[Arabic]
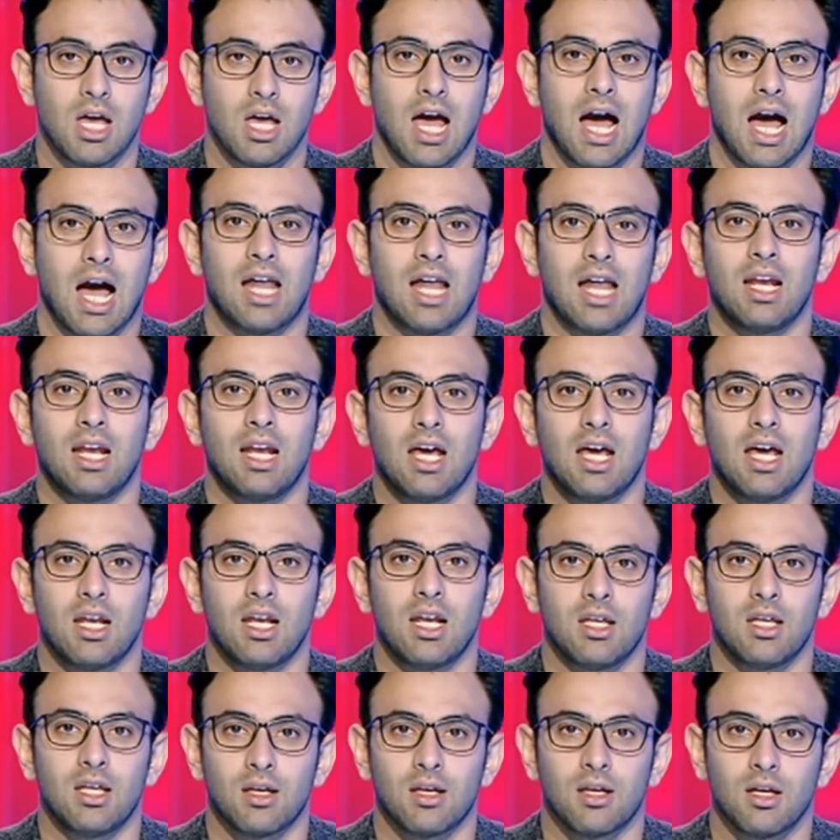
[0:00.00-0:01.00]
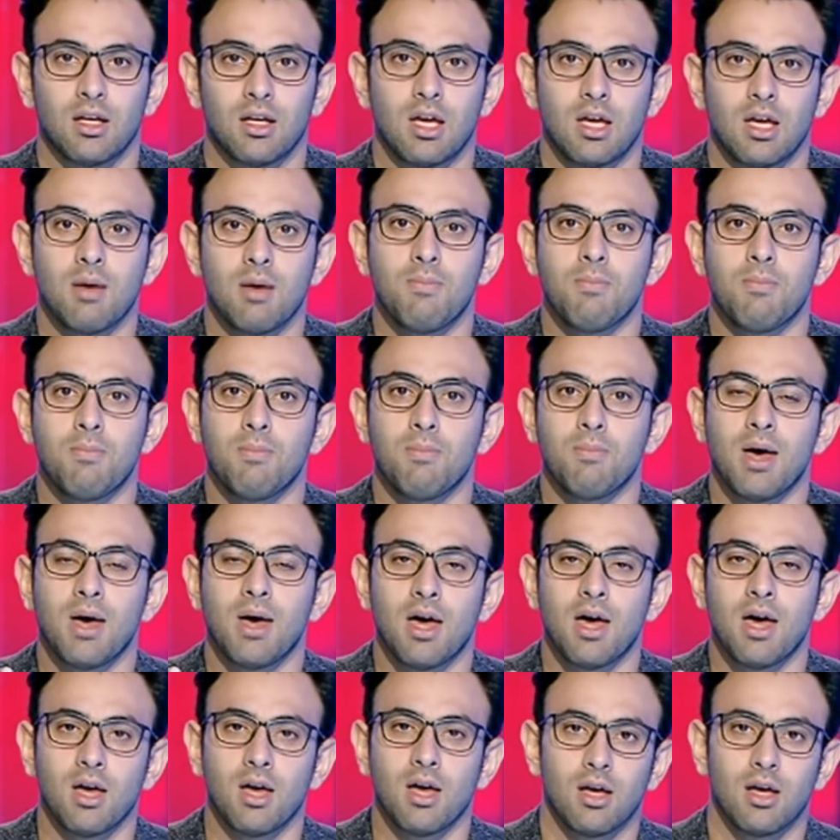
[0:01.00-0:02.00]
على الاهلي
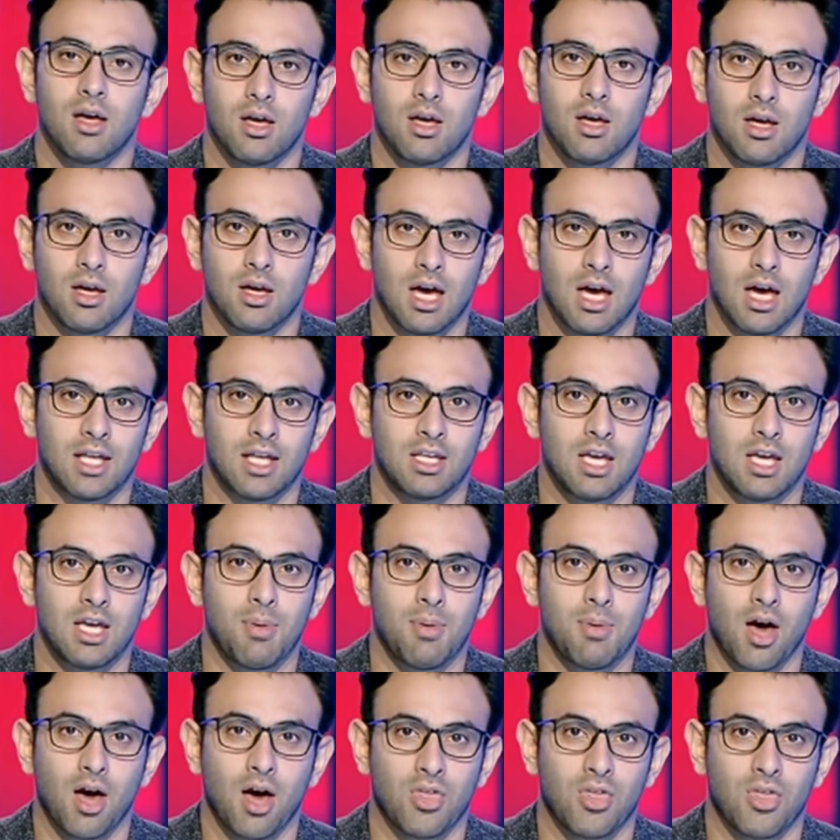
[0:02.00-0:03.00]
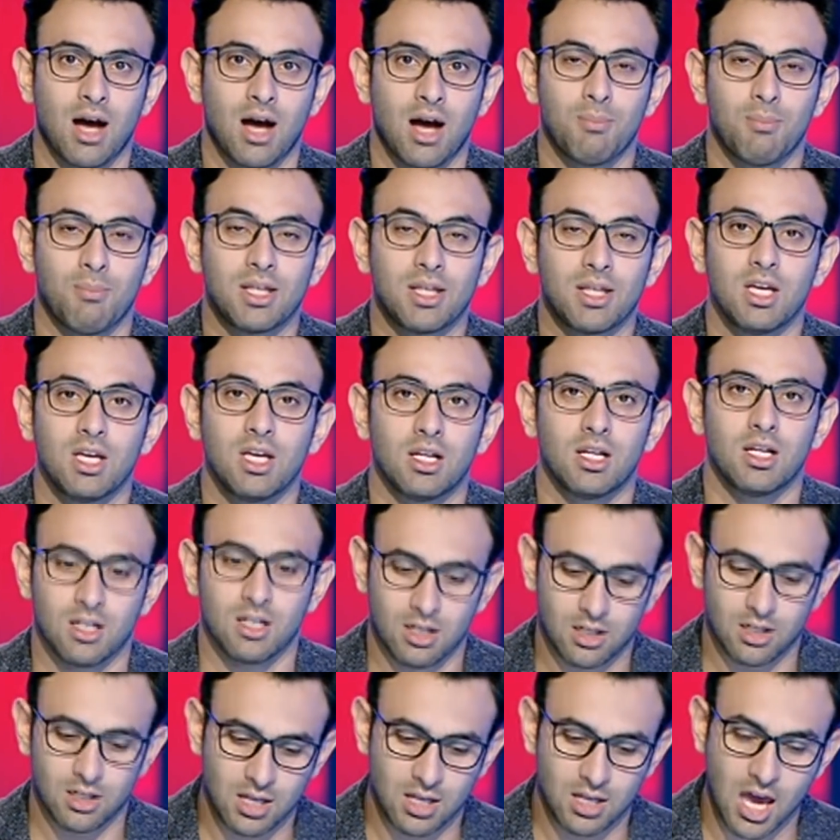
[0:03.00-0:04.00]
اما ان يبحث عن
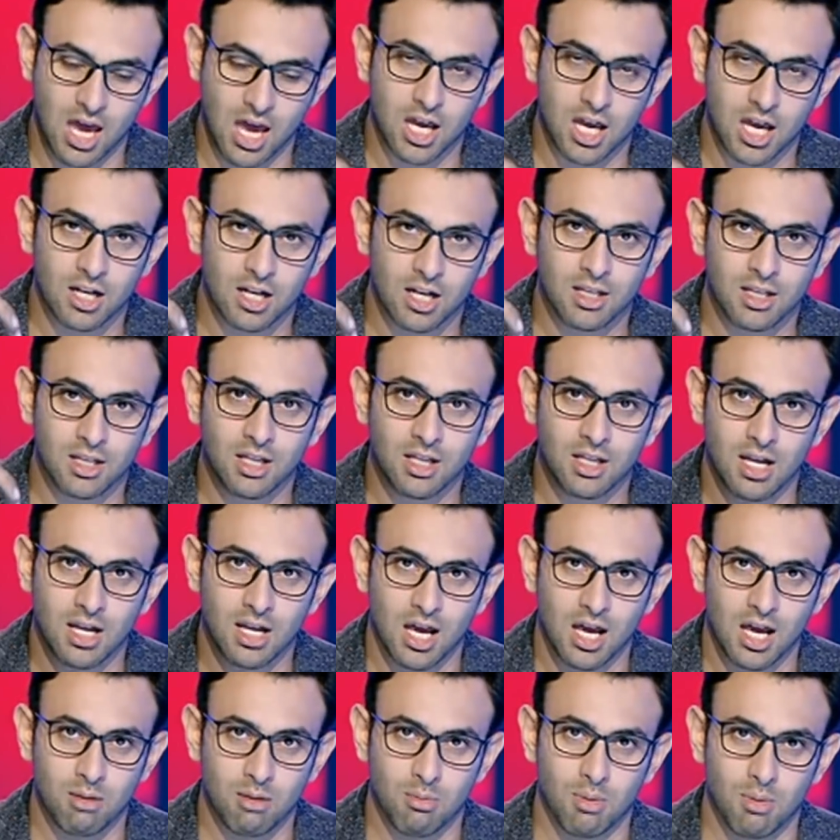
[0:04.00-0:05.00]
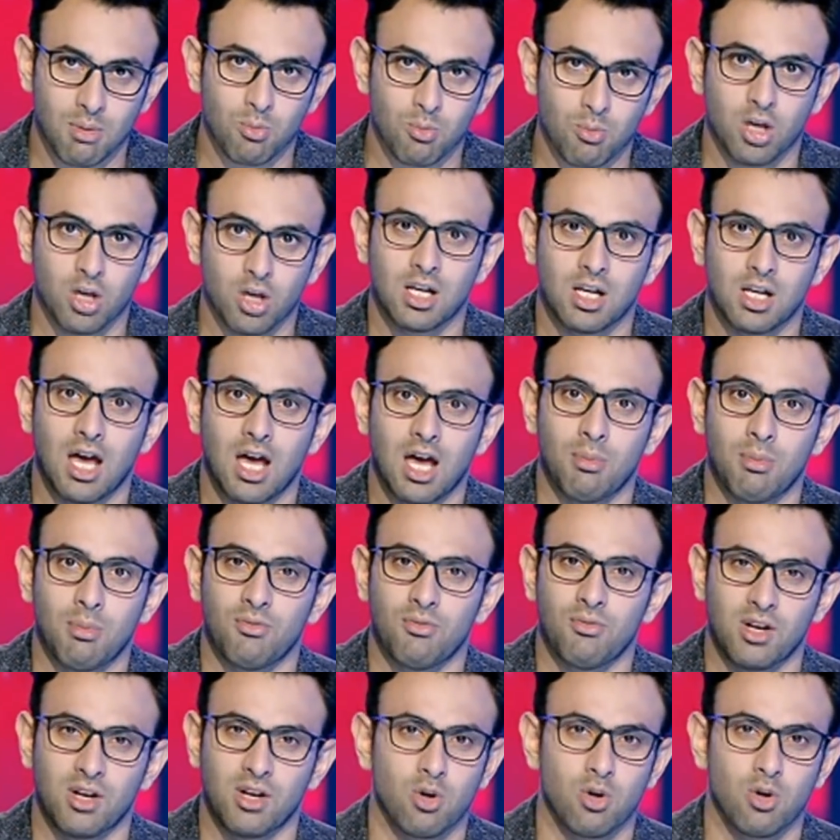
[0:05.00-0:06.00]
بديل داخل النادي الاهلي مجموعه
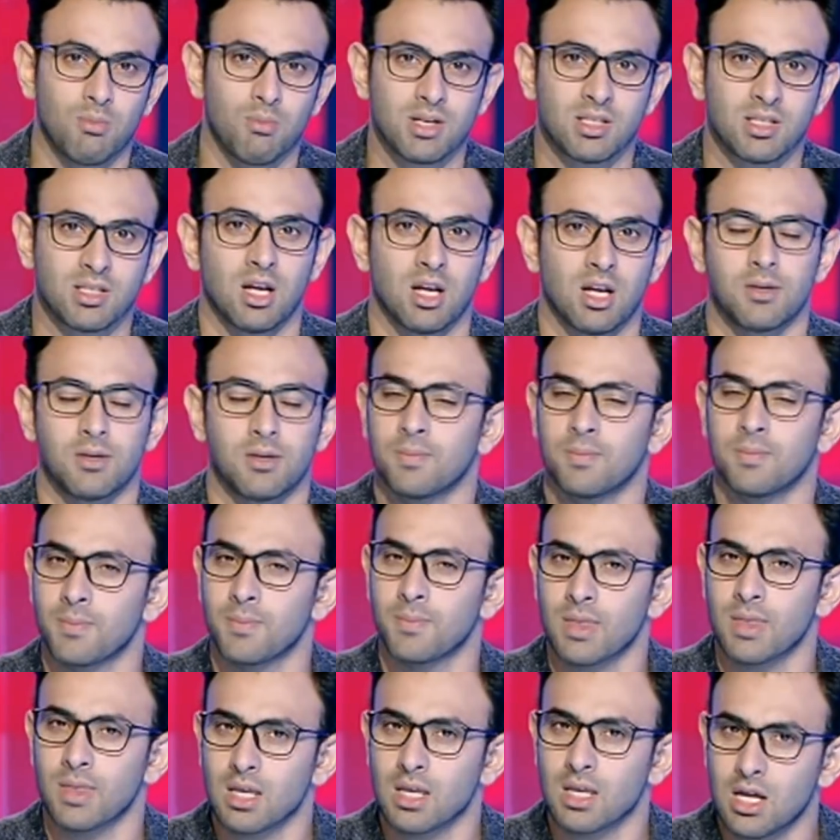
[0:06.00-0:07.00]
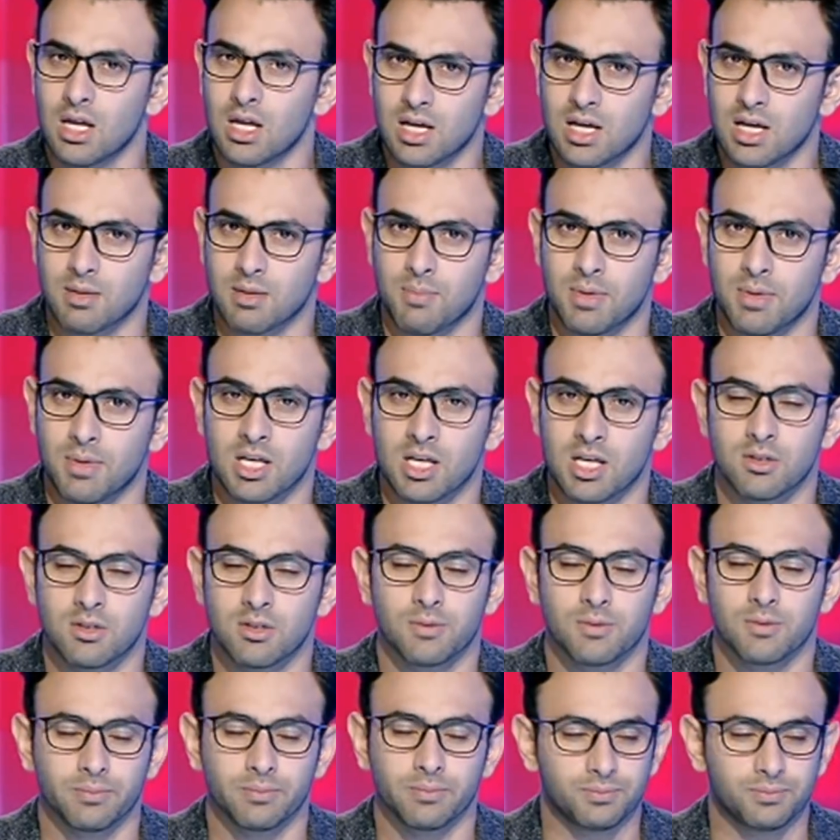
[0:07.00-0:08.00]
اللاعبين فليكن مثلا حسب ما
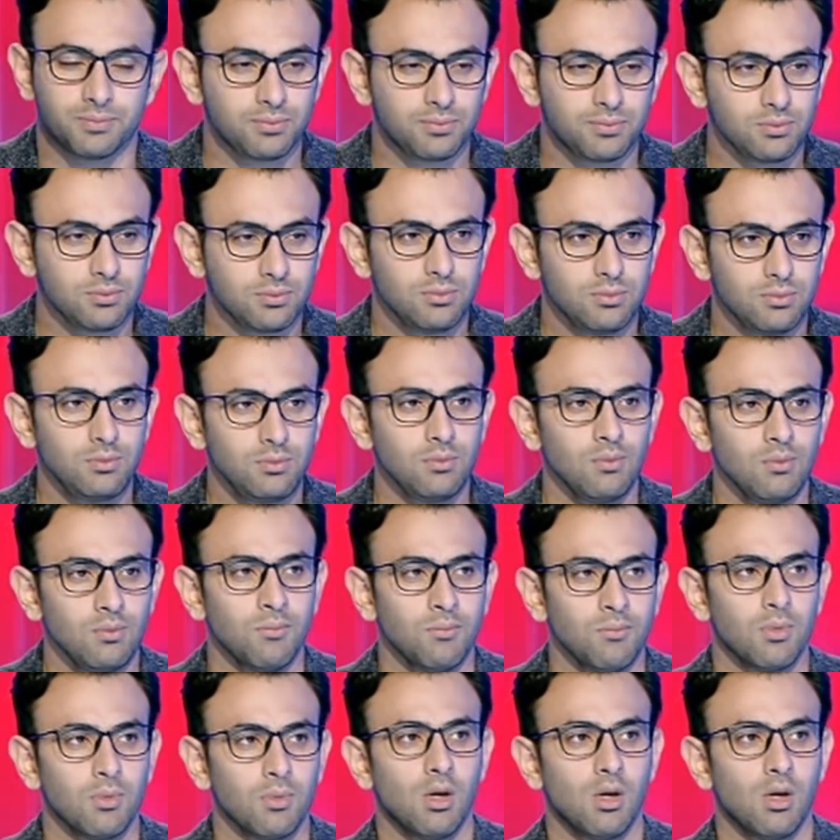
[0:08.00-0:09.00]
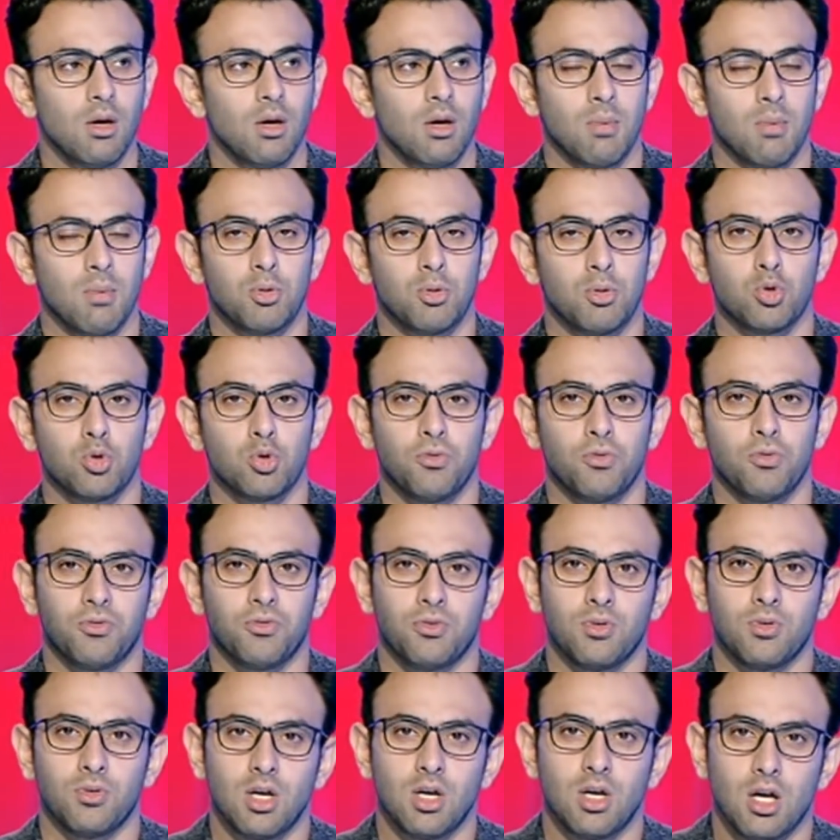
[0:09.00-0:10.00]
الناس ما
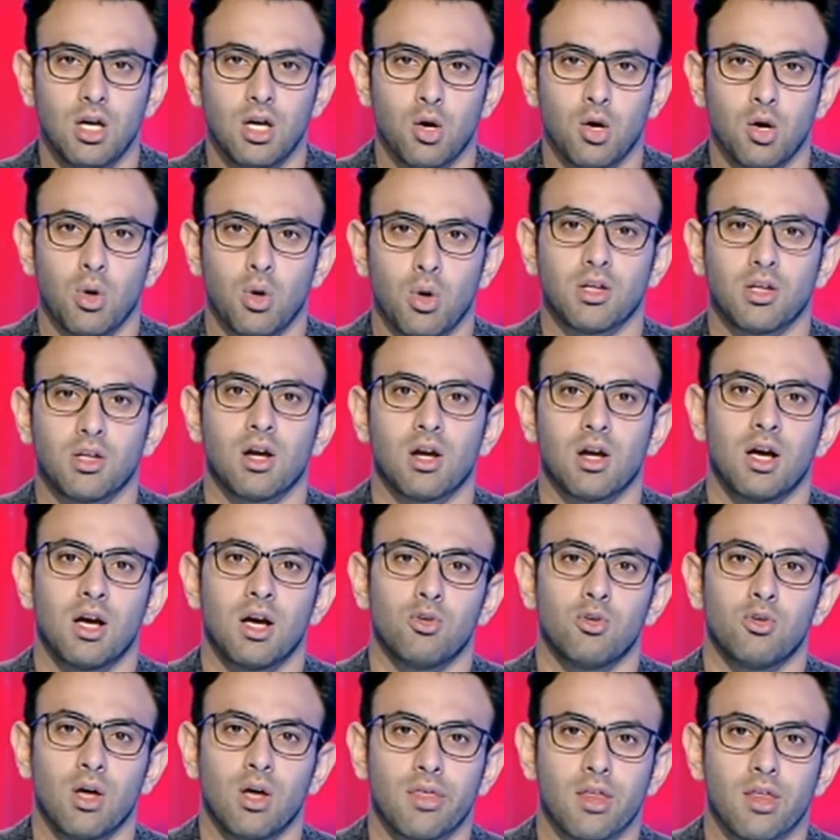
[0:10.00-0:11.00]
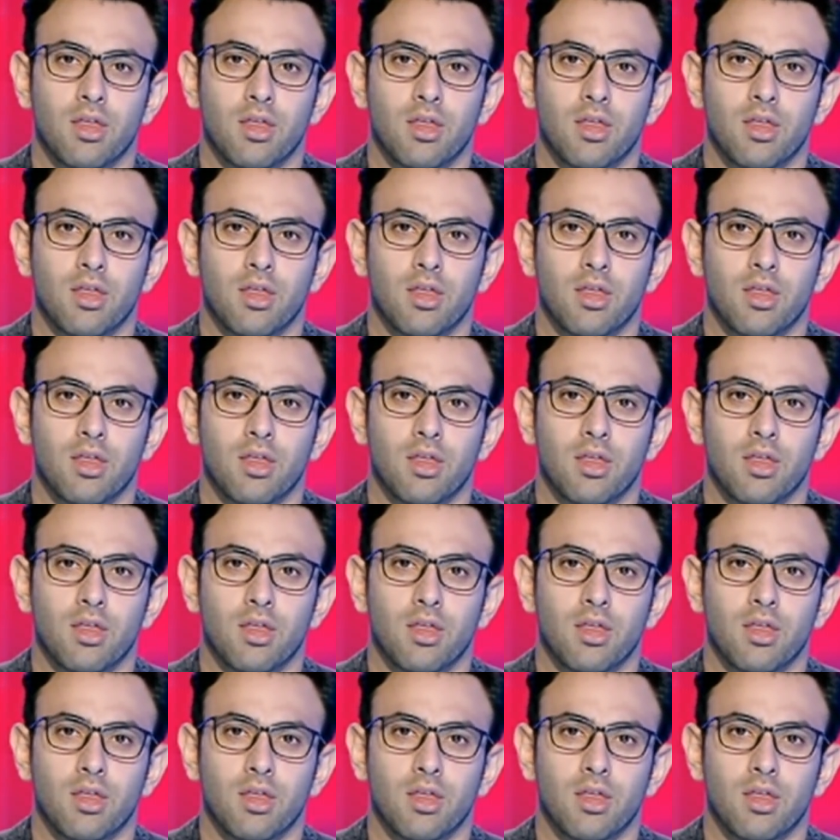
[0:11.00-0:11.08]
بتشوف وترى أن هذا